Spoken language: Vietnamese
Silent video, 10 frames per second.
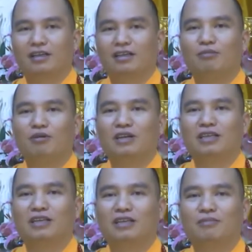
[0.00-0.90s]
cho một phật
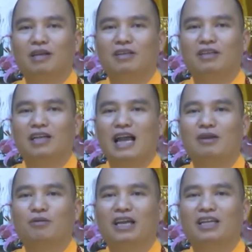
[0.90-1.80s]
tử mấy phật tử khác
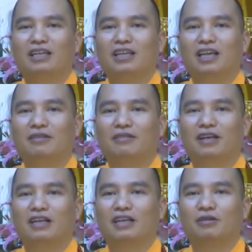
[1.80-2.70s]
cũng lên lên
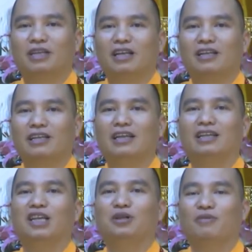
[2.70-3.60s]
và kiểu chắc là nhắn
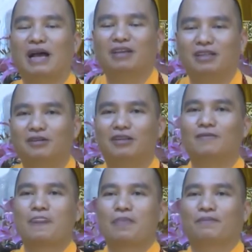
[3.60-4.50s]
tin bảo với tôi là
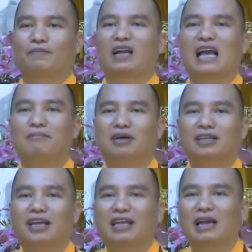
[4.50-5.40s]
bà cảm ơn
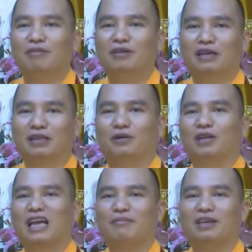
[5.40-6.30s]
thầy cảm ơn phật tổ
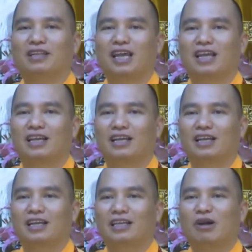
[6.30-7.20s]
là cảm ơn thầy là
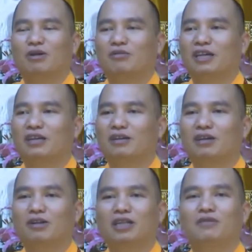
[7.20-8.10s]
cháu nó về nó đã
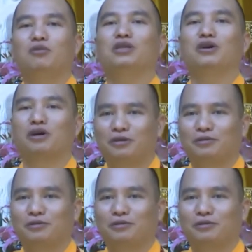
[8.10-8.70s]
có tin vui rồi